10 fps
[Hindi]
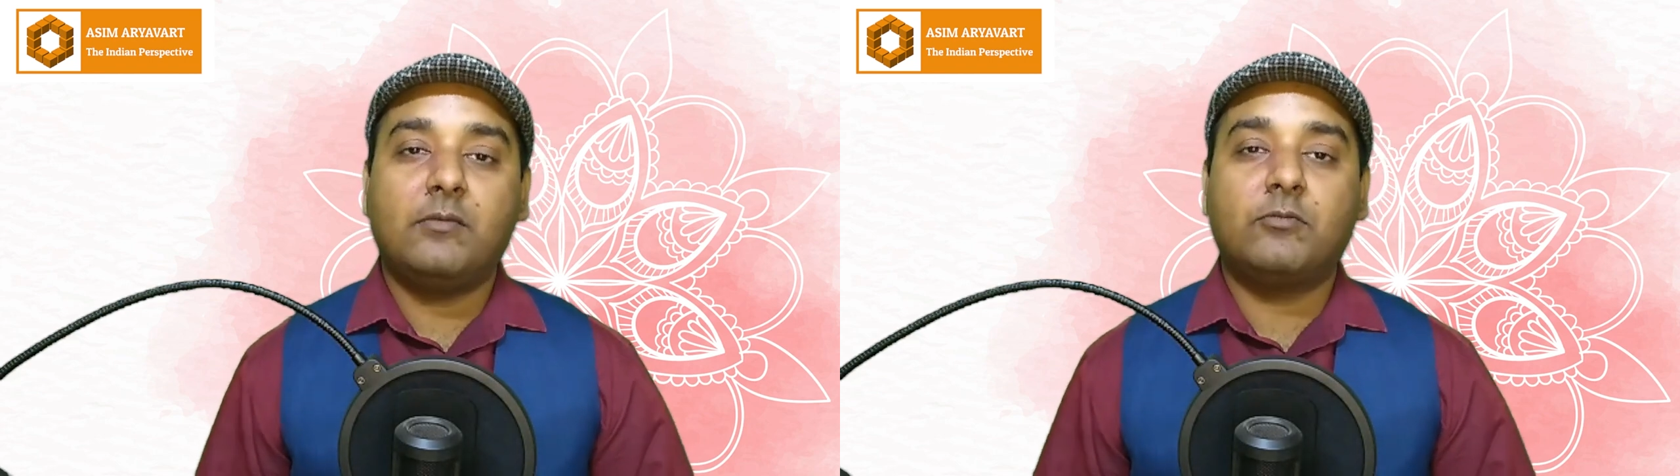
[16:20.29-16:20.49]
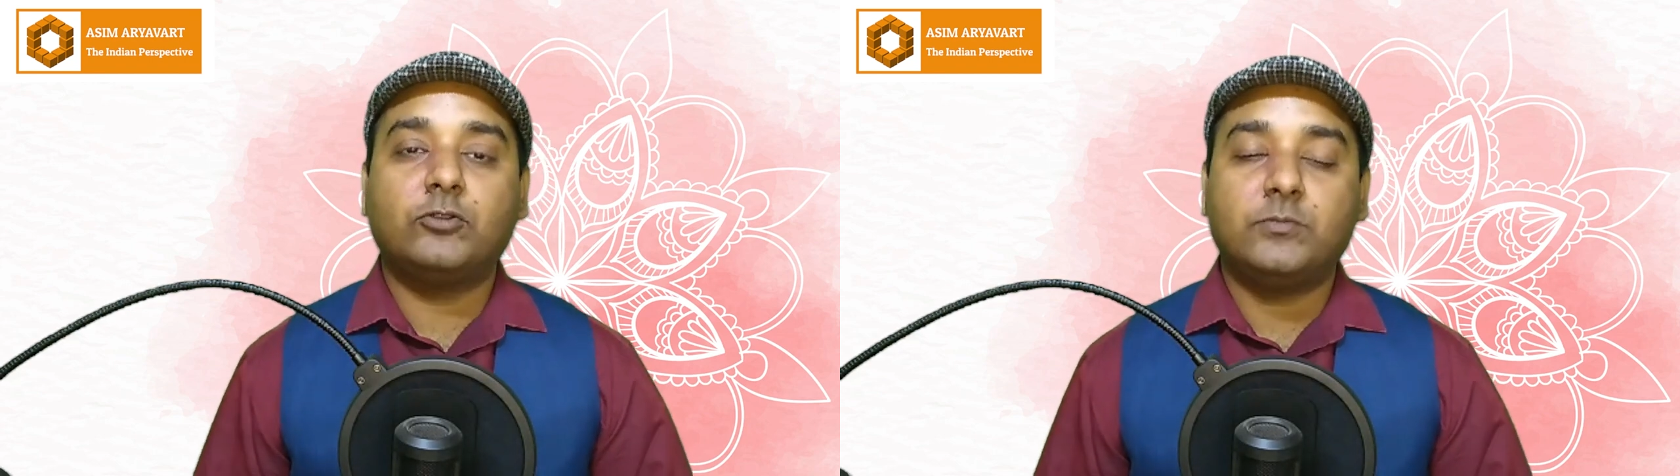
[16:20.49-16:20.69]

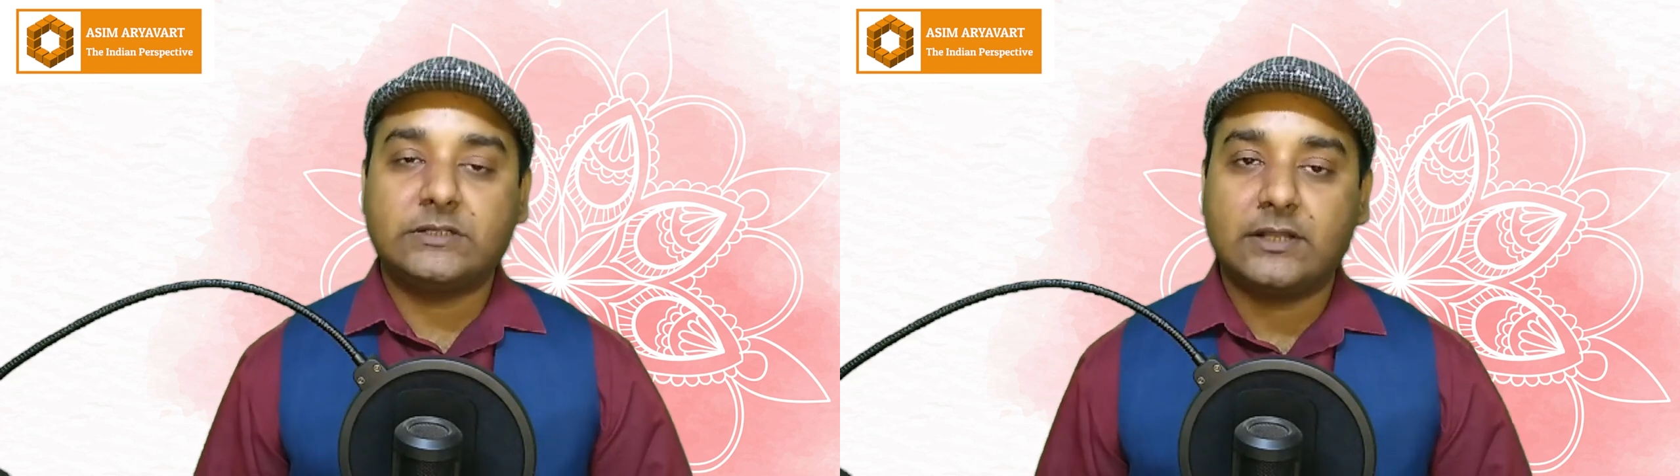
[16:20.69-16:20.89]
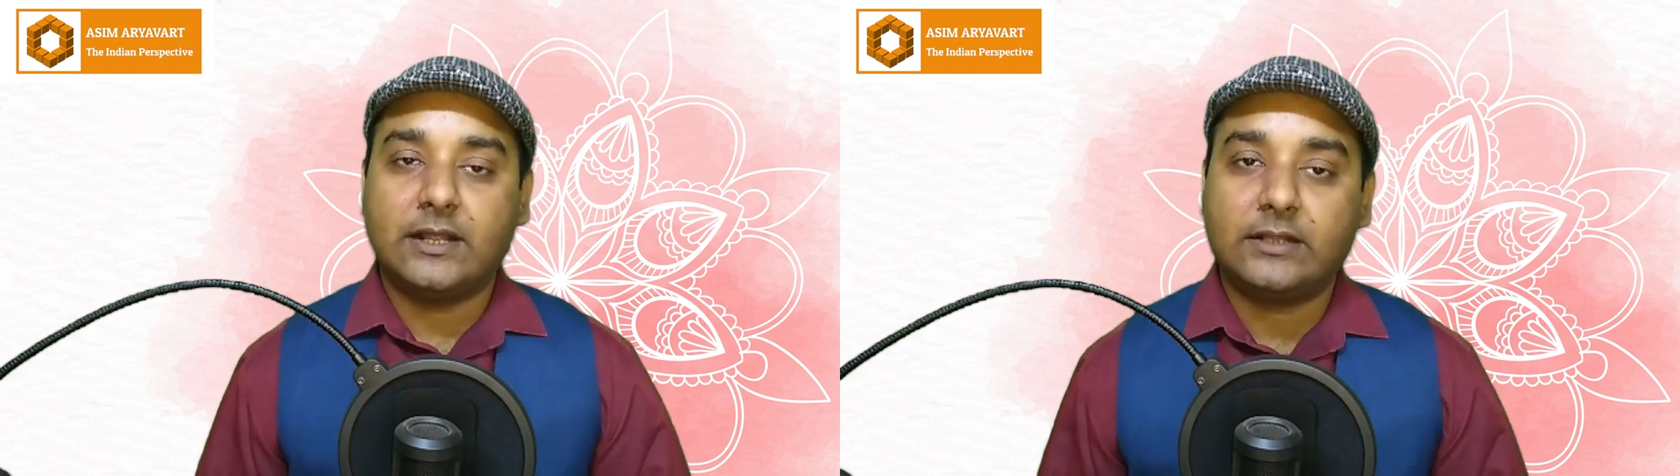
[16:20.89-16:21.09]
कुछ
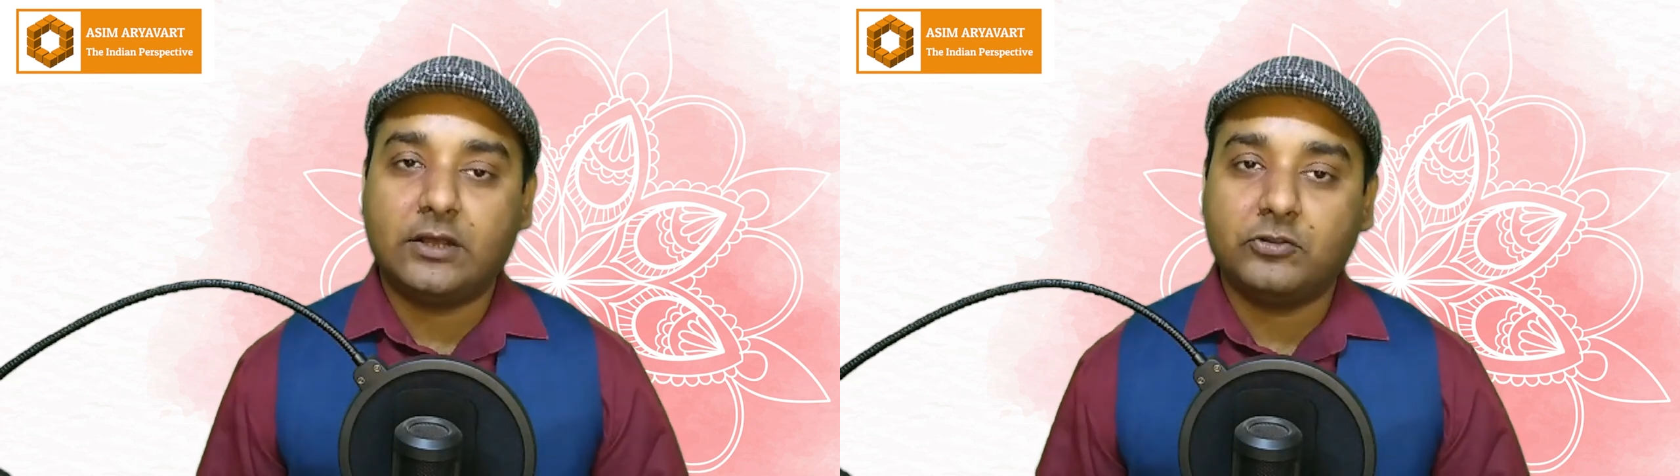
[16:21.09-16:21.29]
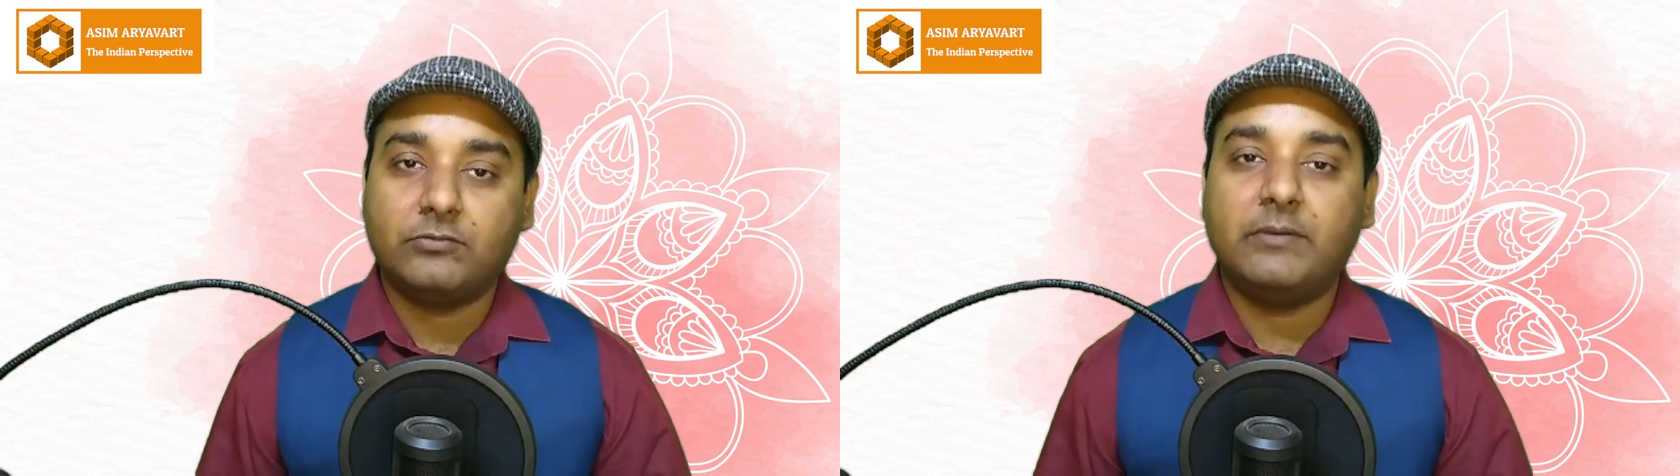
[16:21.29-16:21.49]
मसला था
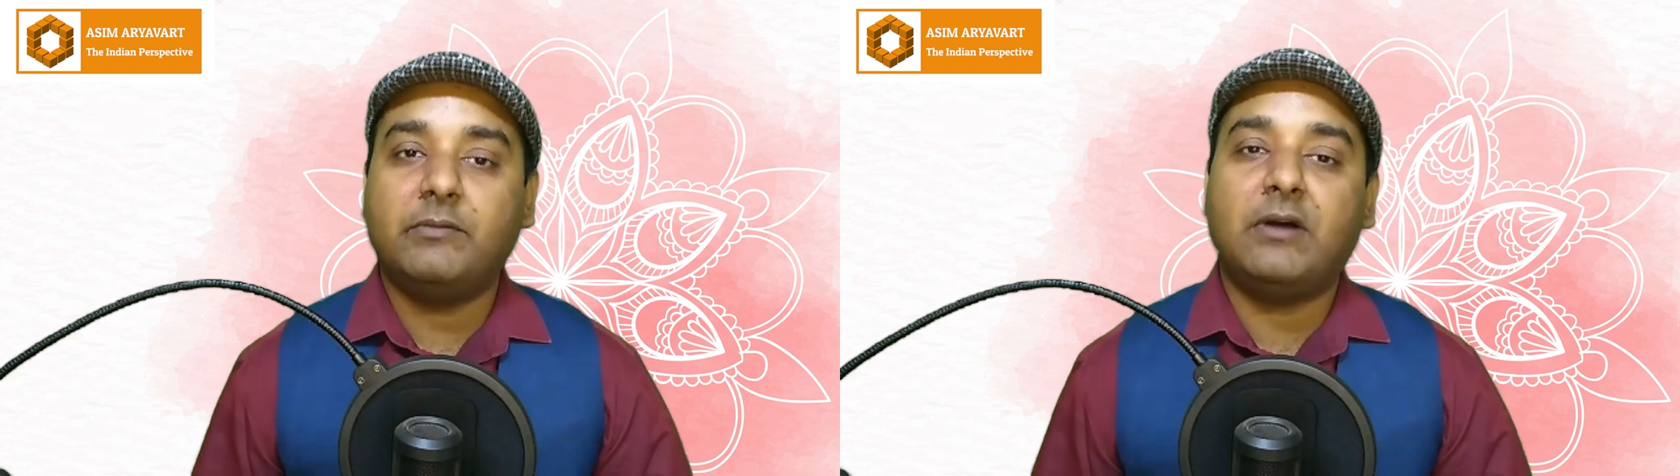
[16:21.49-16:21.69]
उसमें भी